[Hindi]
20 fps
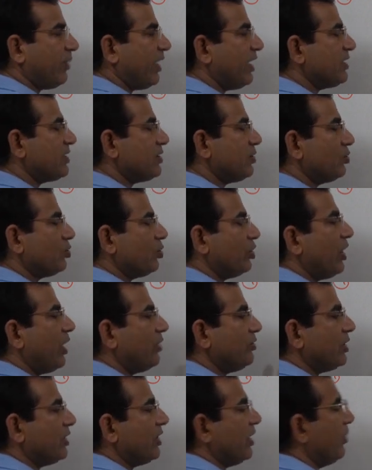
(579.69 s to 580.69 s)
माइनस के हो तो क्या
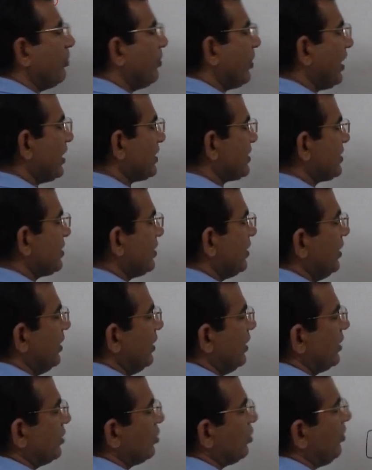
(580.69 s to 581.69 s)
हो जाते हैं प्लस
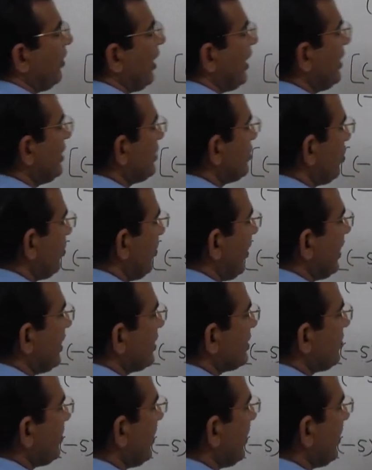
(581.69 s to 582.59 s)
तो माइनस और माइनस